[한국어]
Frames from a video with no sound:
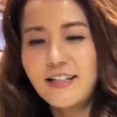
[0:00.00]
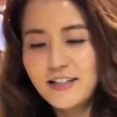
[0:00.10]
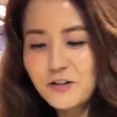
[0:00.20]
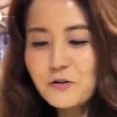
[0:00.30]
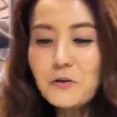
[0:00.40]

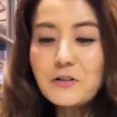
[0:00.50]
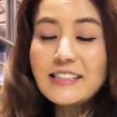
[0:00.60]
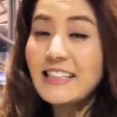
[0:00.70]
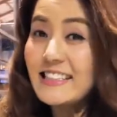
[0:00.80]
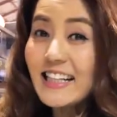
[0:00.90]
그리고
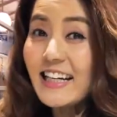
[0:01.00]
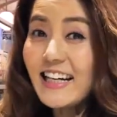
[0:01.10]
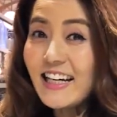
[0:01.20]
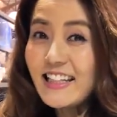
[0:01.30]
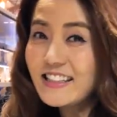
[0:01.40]

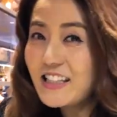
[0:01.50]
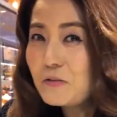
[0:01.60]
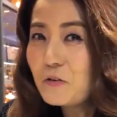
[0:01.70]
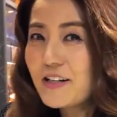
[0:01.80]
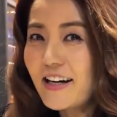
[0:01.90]
짜잔! 이게
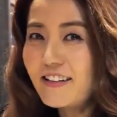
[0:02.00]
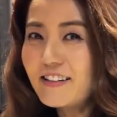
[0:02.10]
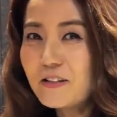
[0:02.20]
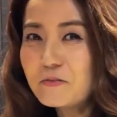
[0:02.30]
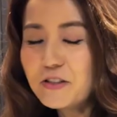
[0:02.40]
뭘까요,
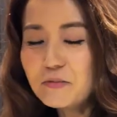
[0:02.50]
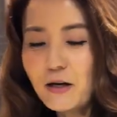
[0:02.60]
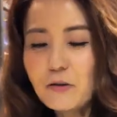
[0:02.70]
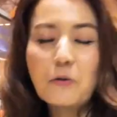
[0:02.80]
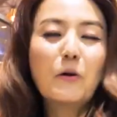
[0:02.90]
여러분?
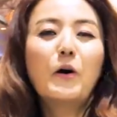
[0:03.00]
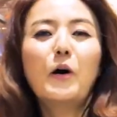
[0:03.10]
바로